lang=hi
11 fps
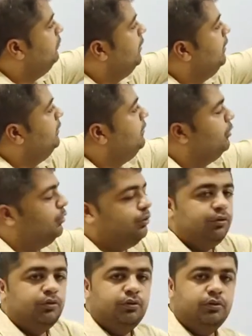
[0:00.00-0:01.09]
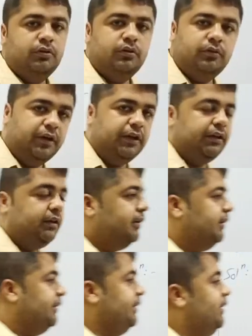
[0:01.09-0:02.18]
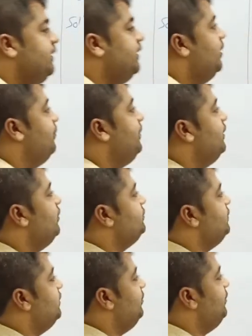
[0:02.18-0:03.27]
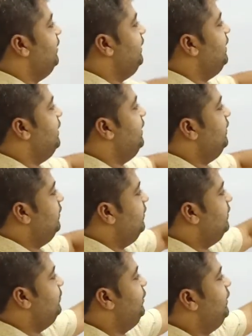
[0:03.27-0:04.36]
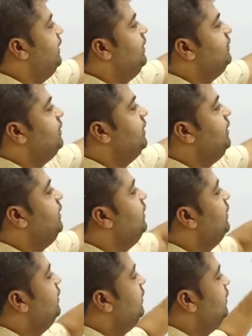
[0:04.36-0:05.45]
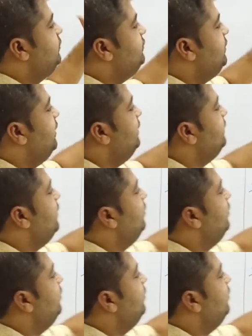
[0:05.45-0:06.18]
वन ज़ीरो वन यानी कि अब ये क्वेश्चन का मीनिंग क्या है रिवर्स मीनिंग है इसका कि स्ट्रिंग्स क्या